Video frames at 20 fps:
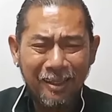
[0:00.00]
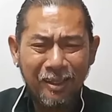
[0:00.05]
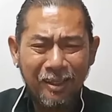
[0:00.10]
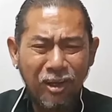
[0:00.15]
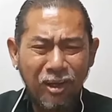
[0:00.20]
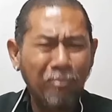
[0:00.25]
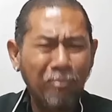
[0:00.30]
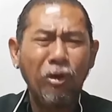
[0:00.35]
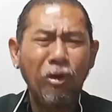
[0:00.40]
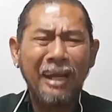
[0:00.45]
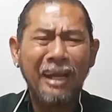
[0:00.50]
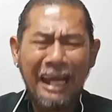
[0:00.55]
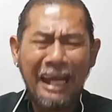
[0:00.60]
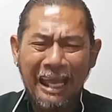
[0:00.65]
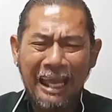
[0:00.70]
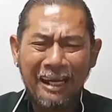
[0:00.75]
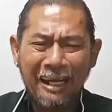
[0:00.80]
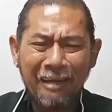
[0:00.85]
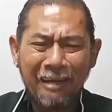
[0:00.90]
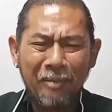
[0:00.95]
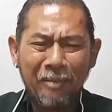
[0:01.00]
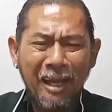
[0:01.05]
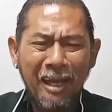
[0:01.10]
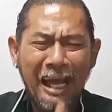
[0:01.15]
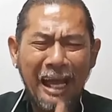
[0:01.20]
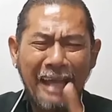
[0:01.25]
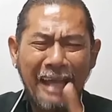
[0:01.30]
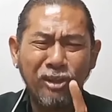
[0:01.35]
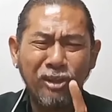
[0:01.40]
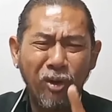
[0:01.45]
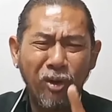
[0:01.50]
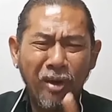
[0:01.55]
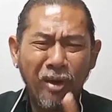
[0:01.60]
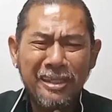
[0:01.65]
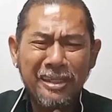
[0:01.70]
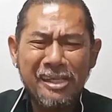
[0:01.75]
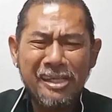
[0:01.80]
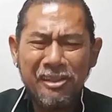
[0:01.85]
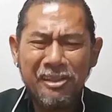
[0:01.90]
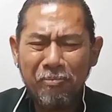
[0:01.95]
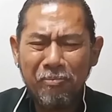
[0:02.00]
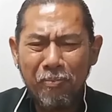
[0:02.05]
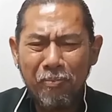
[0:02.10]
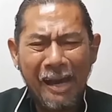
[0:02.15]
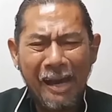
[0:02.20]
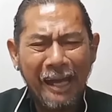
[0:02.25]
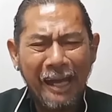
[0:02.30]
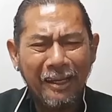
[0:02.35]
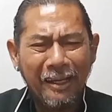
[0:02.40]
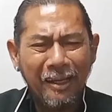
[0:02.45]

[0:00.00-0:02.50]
ก็หมดแรงนะครับขายสอองรยี่สิบาท